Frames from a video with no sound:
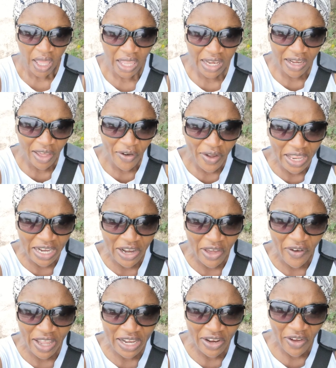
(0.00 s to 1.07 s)
Hello,
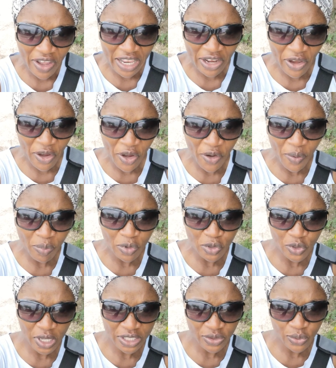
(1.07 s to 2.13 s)
hello, hello, hello.
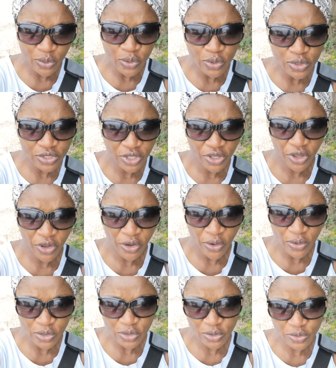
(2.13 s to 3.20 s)
Bonjour à tous. Euh,
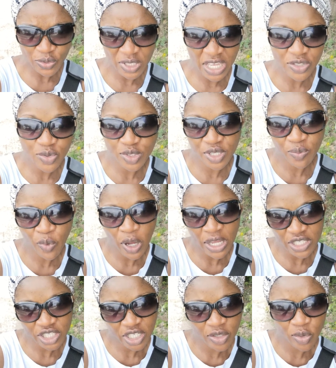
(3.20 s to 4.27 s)
aujourd'hui, excusez-moi,
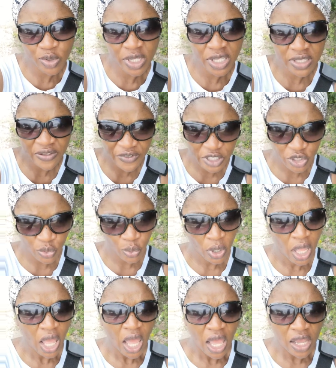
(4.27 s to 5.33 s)
hein, j'ai les lunettes, il fait chaud
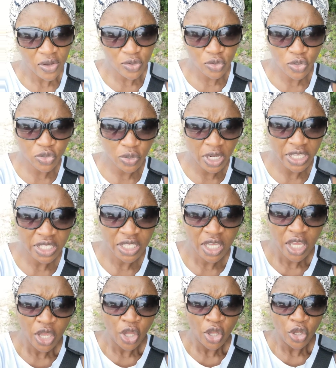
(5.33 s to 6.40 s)
à cause du soleil.
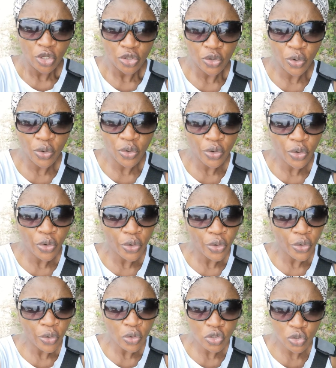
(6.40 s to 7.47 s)
Donc
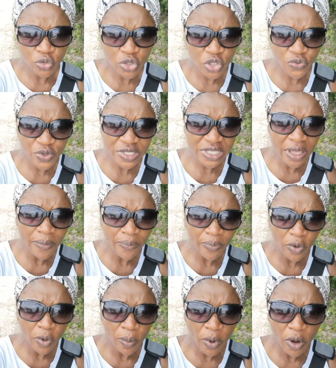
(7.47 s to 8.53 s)
euh, aujourd'hui, je veux
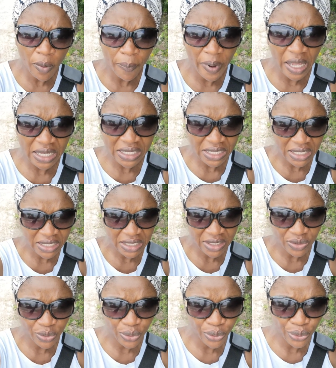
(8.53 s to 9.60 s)
simplement parler
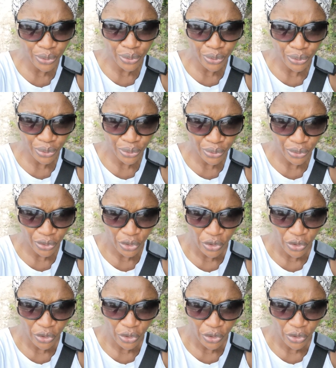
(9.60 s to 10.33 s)
de,